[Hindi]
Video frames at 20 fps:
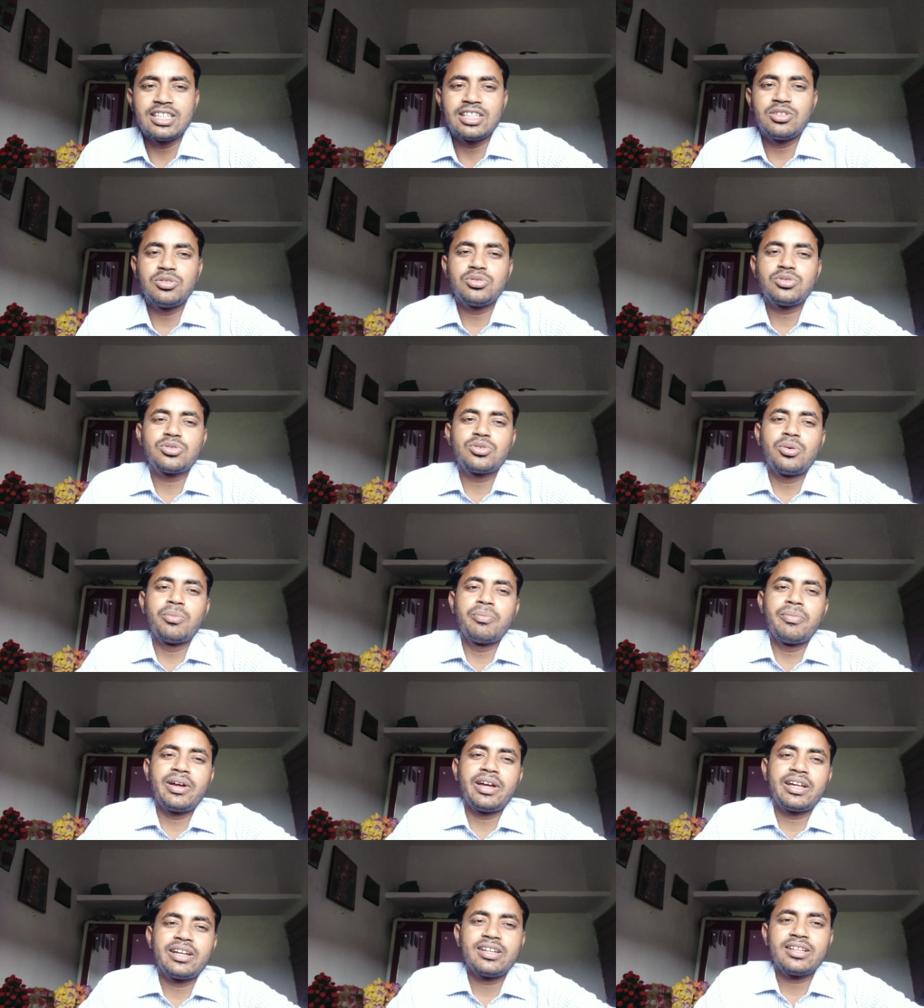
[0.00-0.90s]
कि उसको
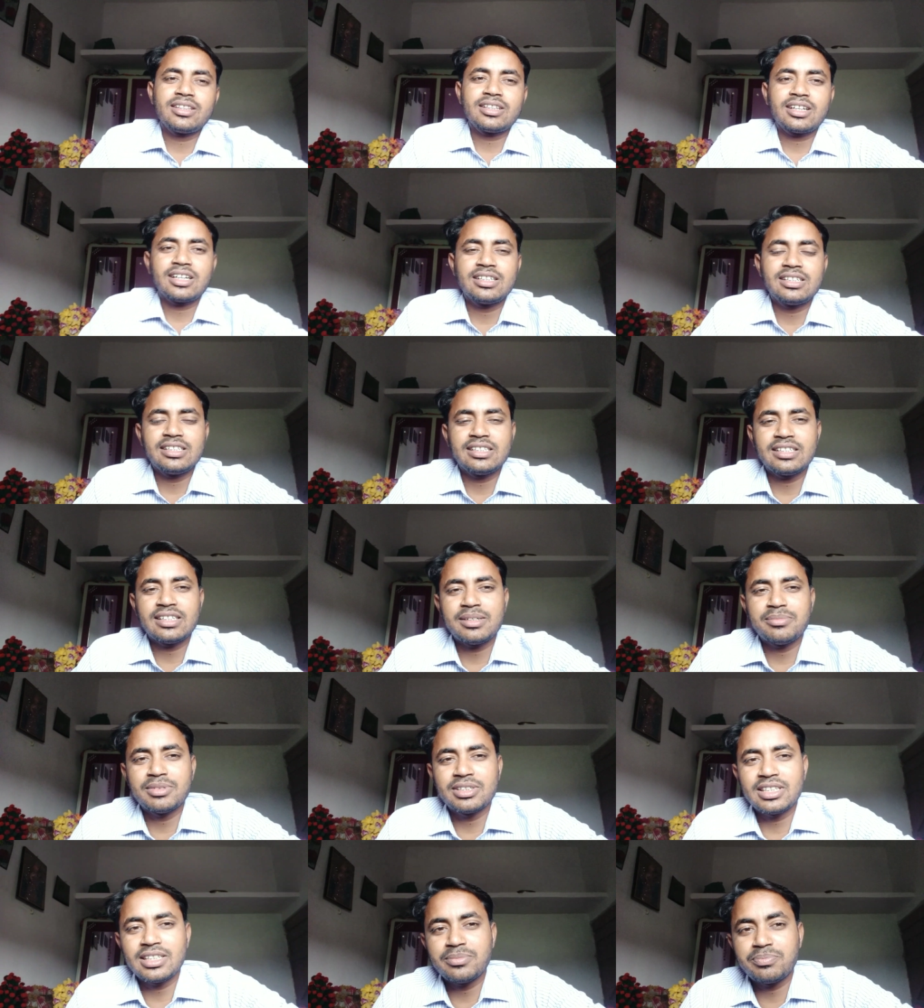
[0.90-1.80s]
मेहनत का जितना
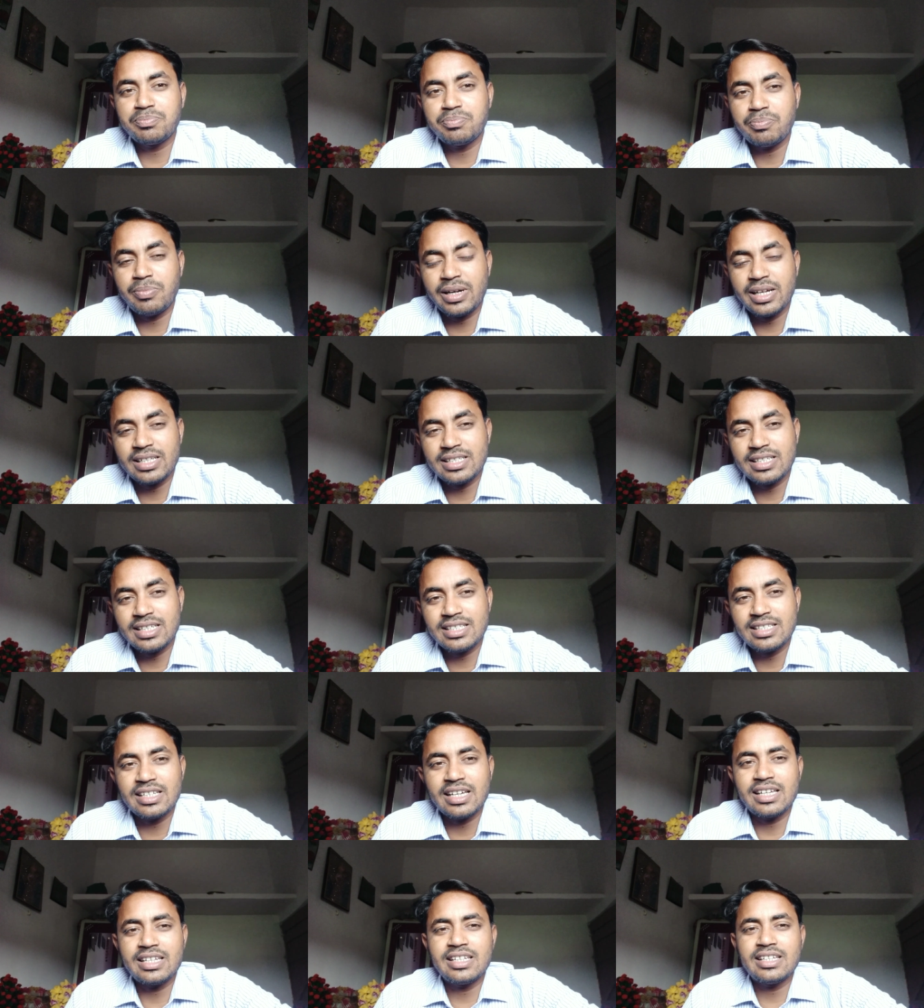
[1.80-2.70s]
मतलब पैसे
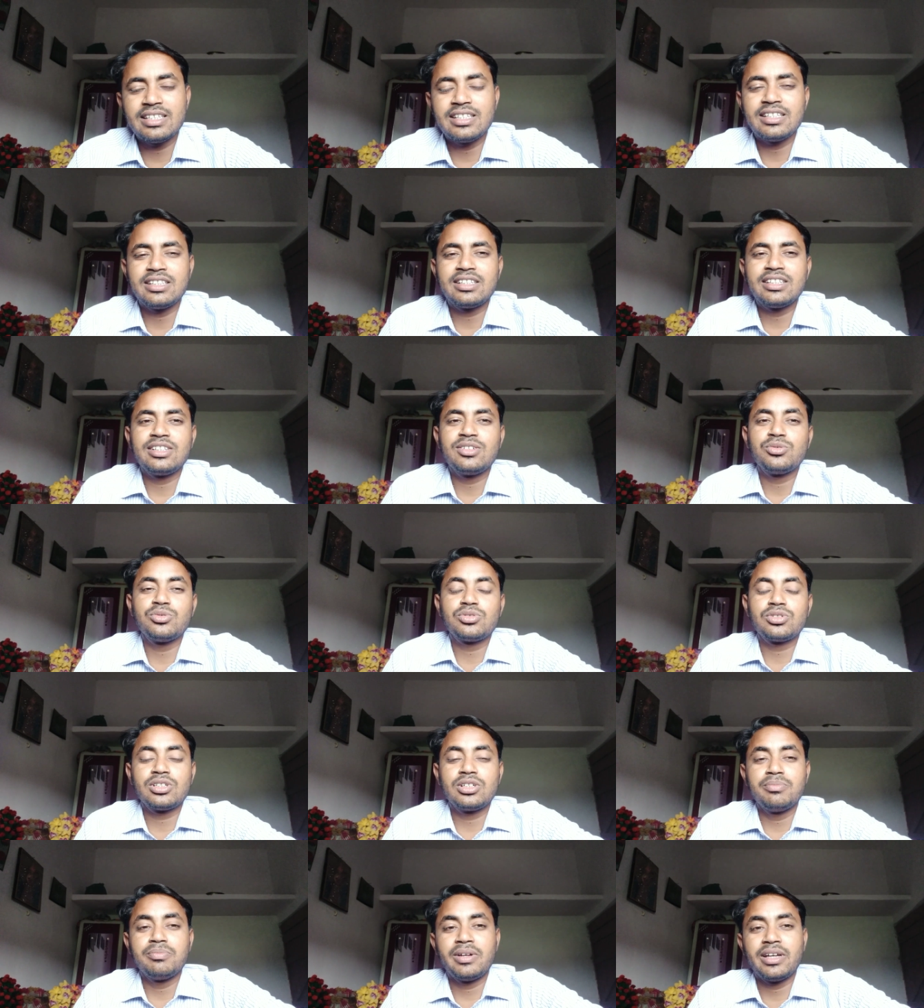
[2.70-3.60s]
चाहिए जितनी
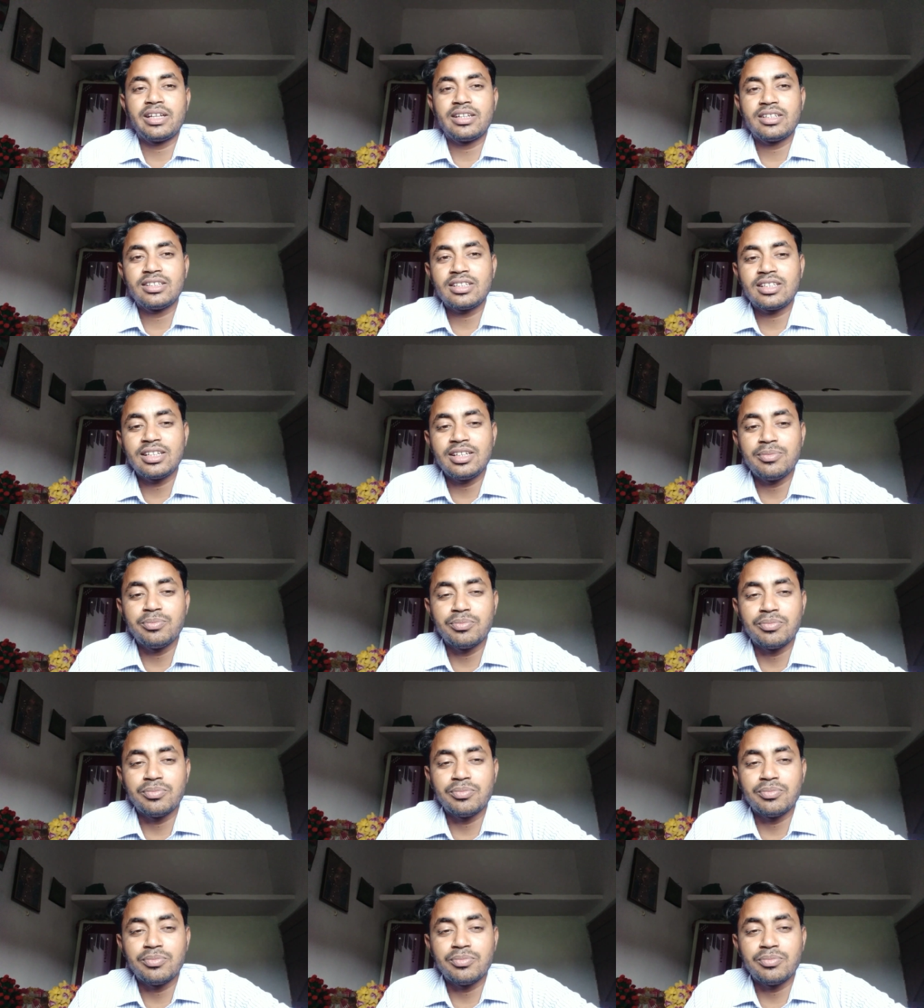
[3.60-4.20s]
उसकी मेहनत की